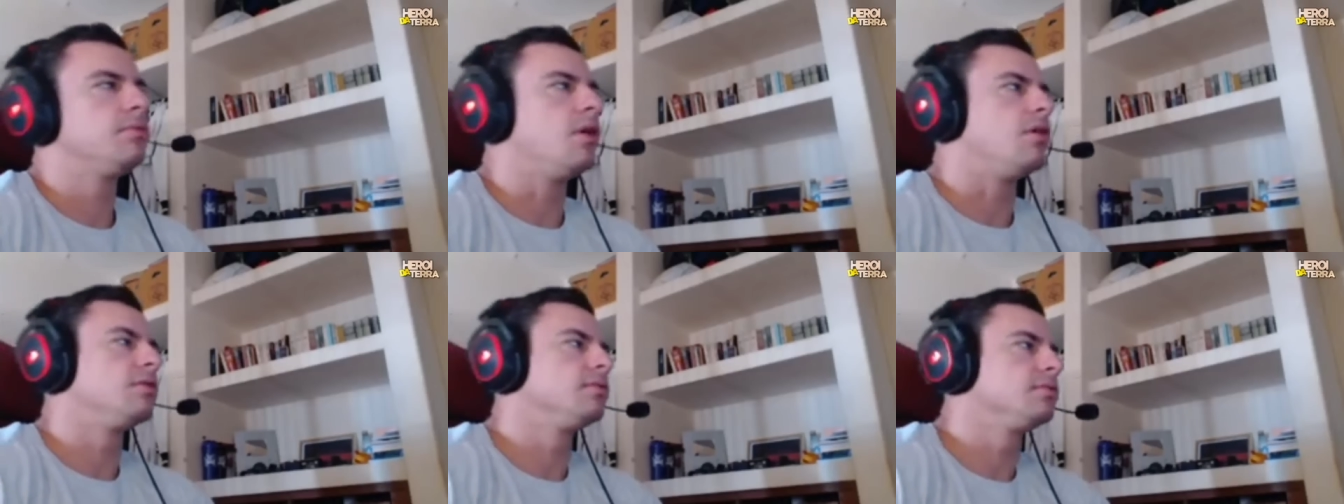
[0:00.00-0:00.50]

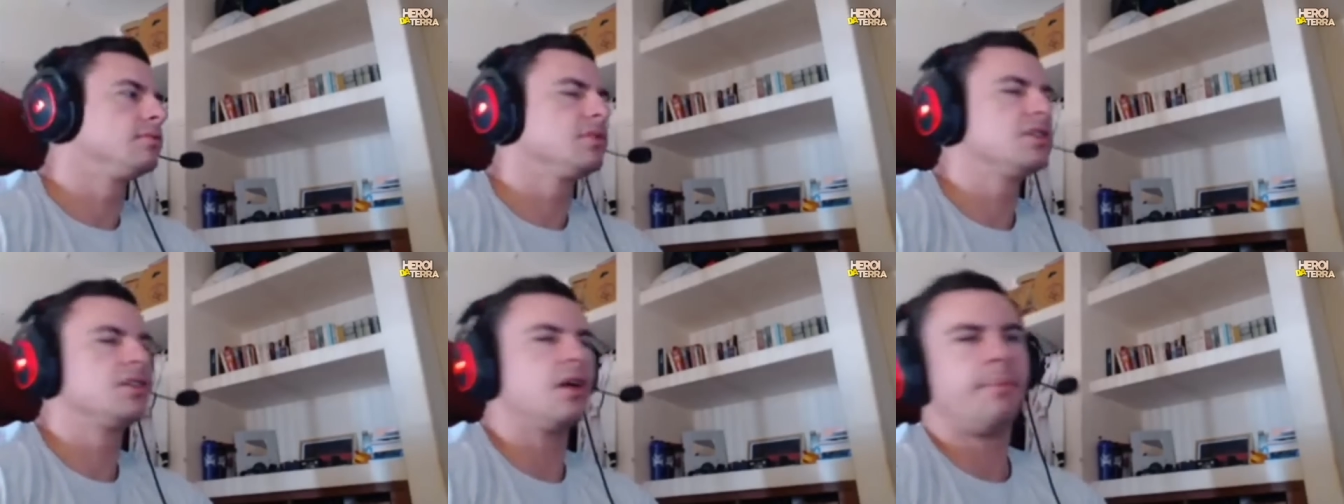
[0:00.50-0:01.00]
Bom,
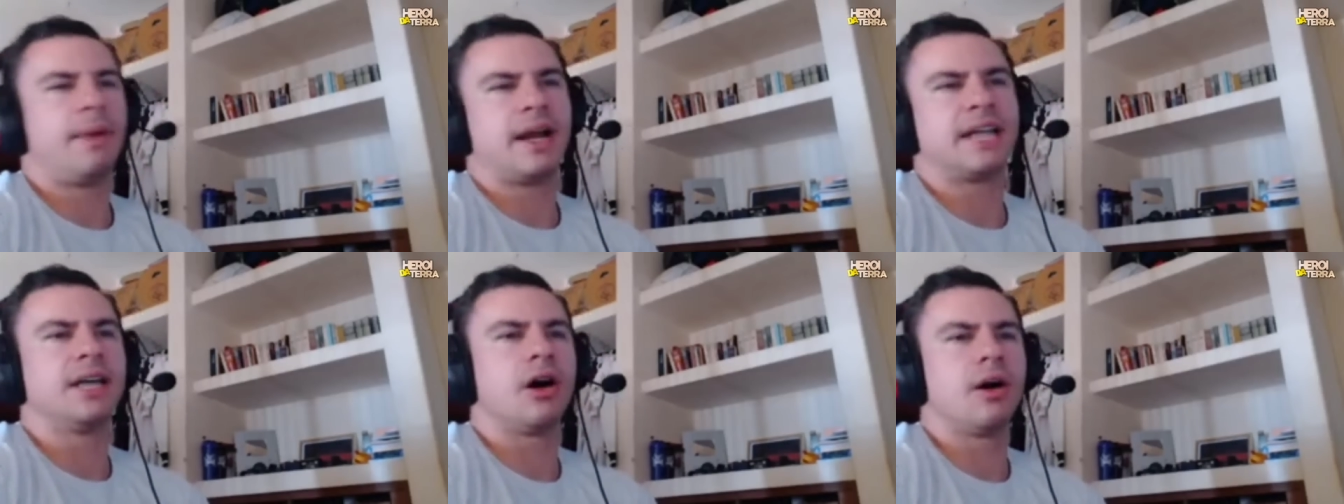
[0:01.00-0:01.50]
isso é uma
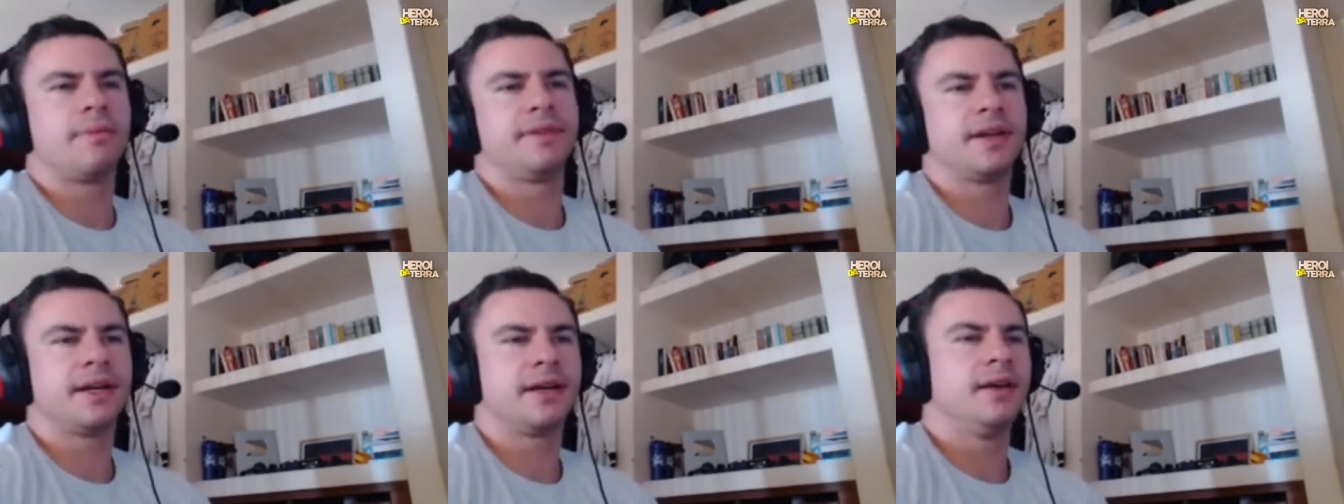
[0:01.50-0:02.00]
parada
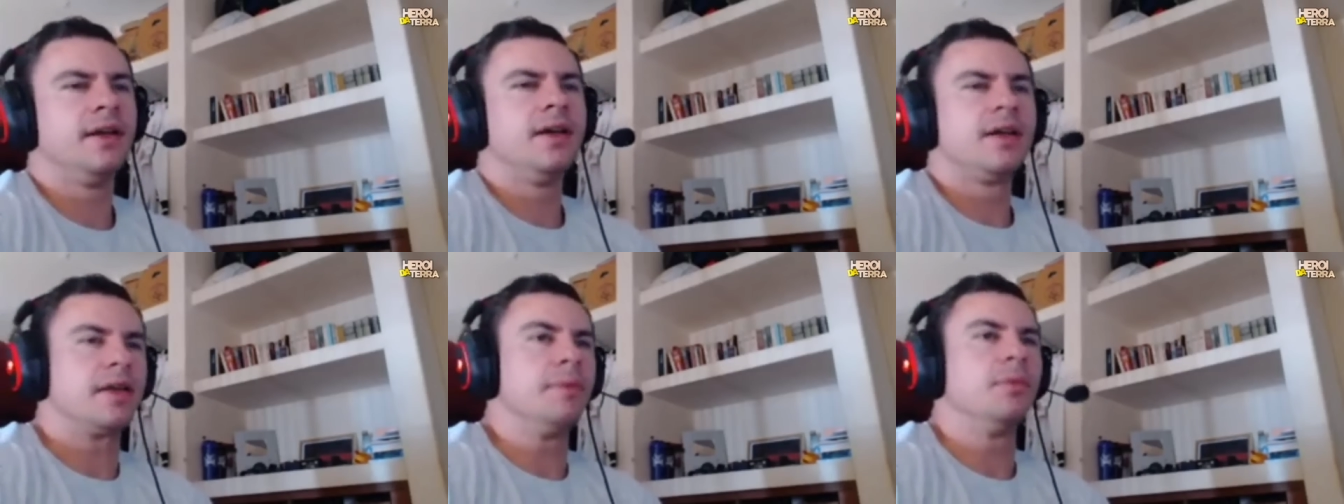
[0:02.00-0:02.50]
óbvia, né?
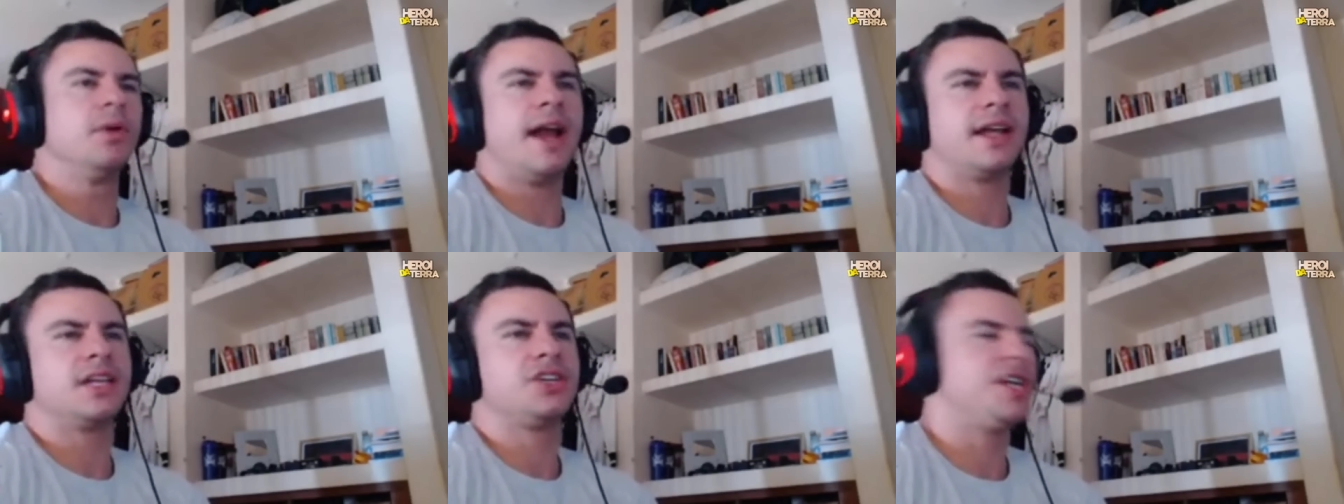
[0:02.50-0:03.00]
Que
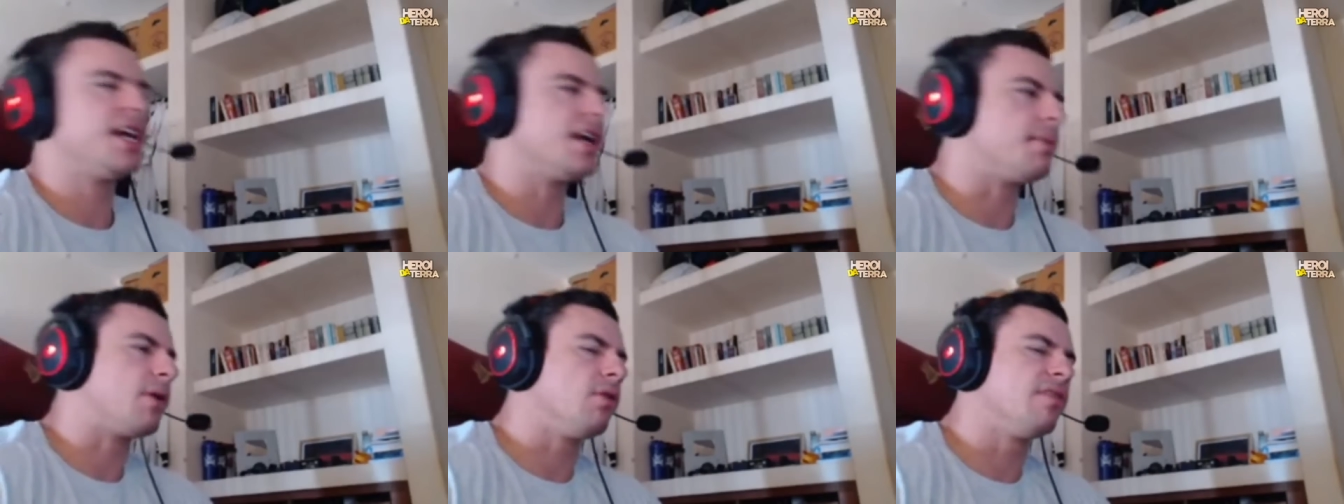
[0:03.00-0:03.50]
mulher que
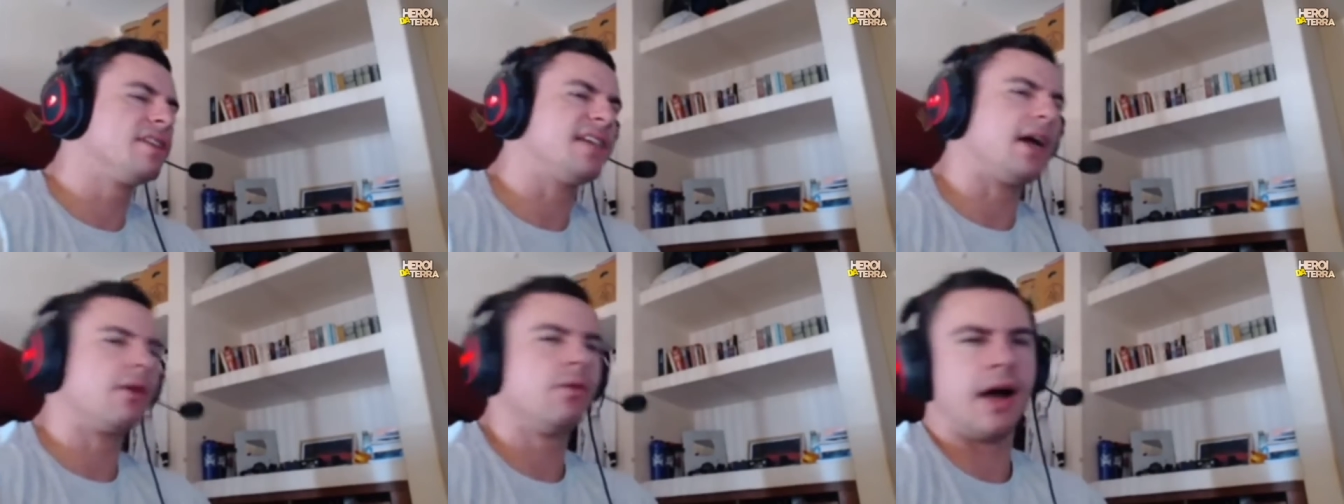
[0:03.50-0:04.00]
chega para
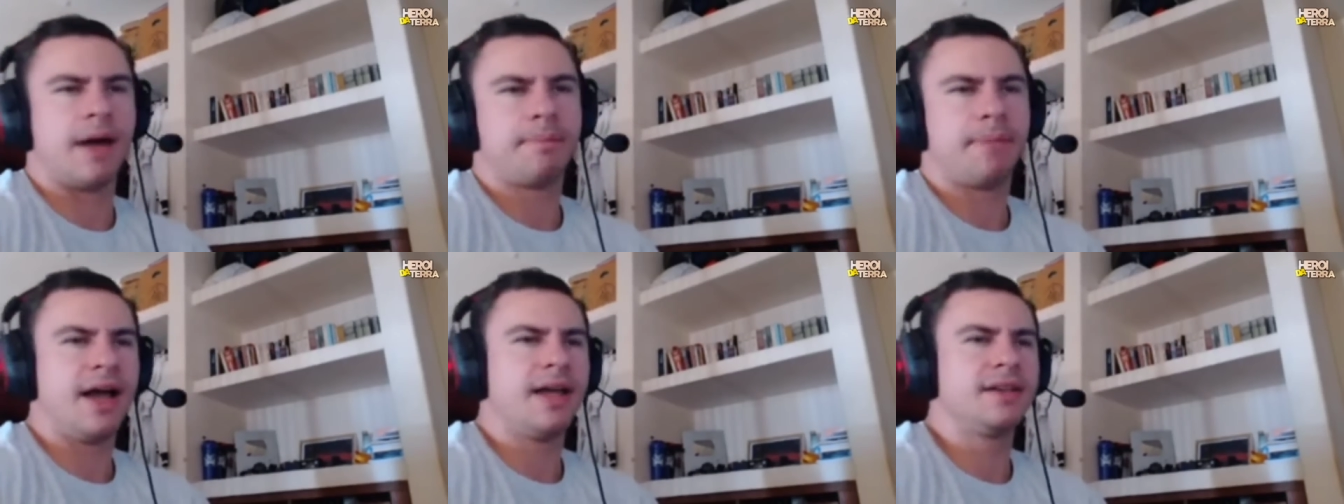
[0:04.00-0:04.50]
conversar com um
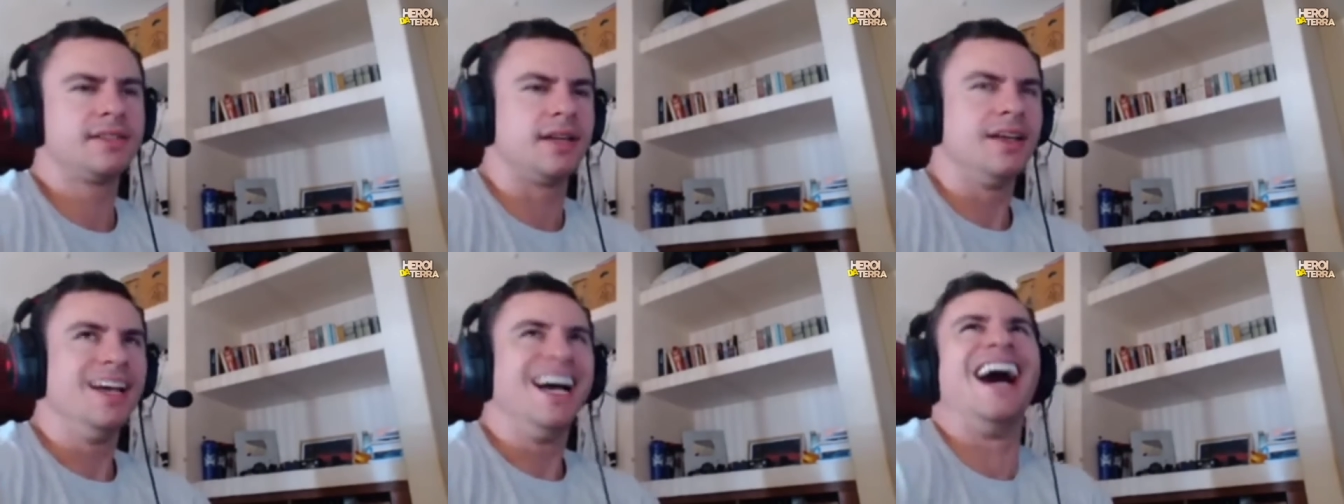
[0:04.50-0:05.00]
rapaz,
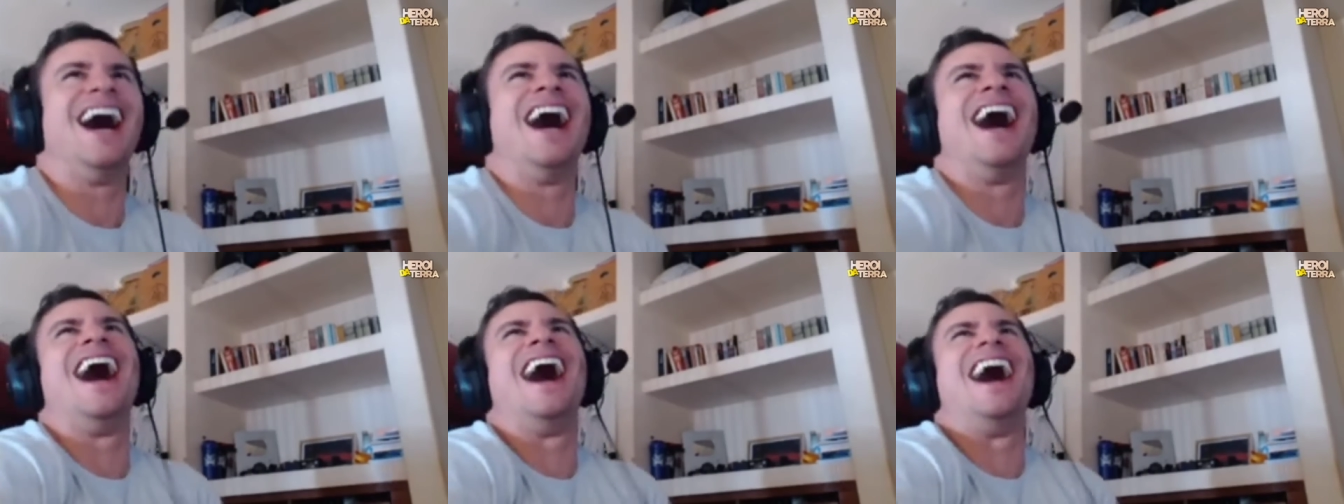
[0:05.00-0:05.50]
ele.
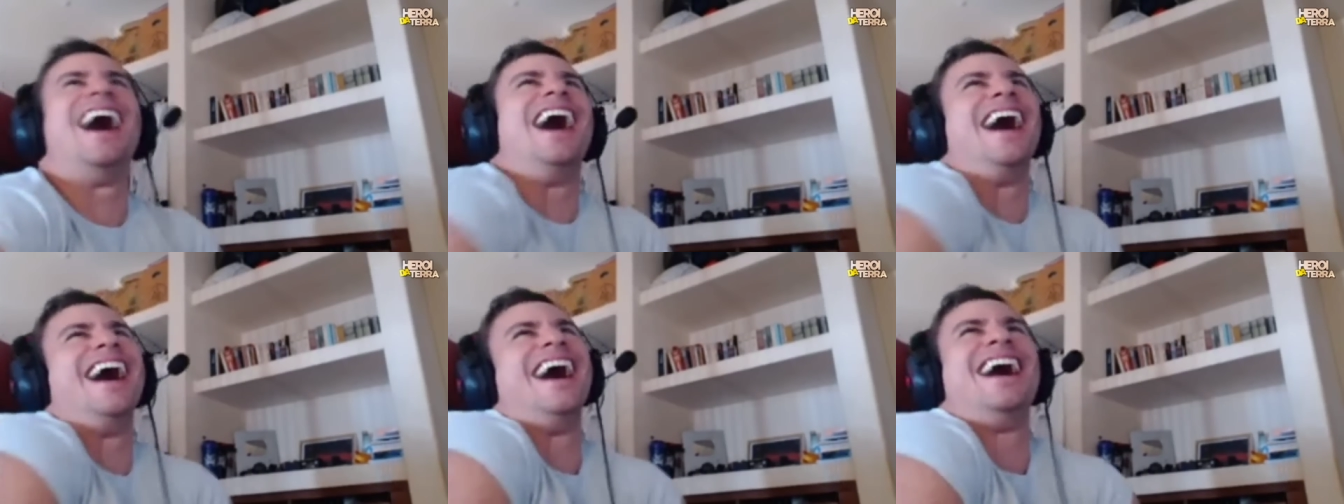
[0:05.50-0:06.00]

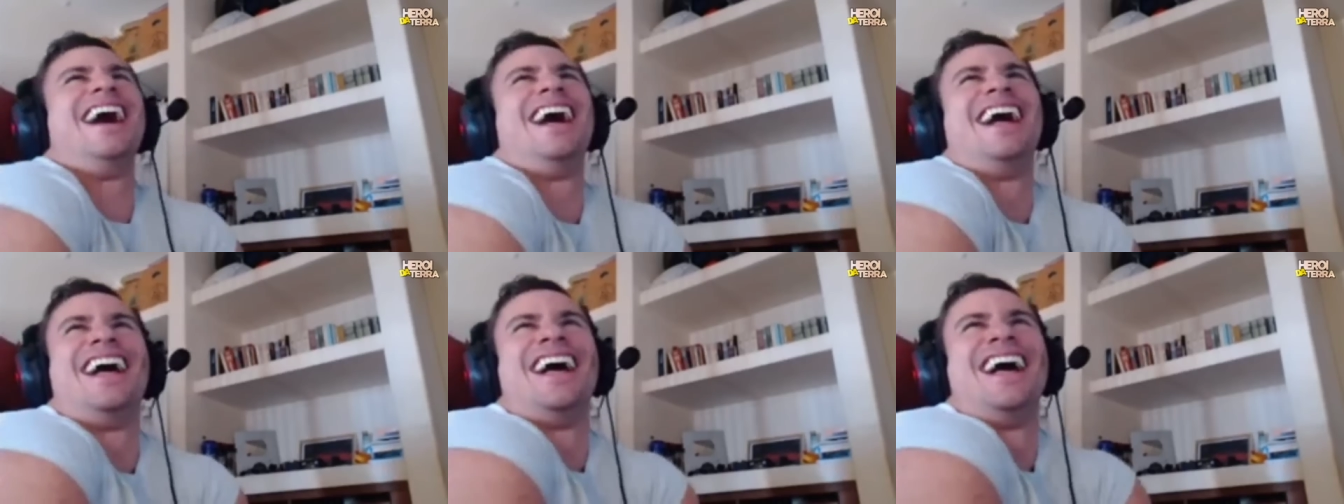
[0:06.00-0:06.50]
Ah!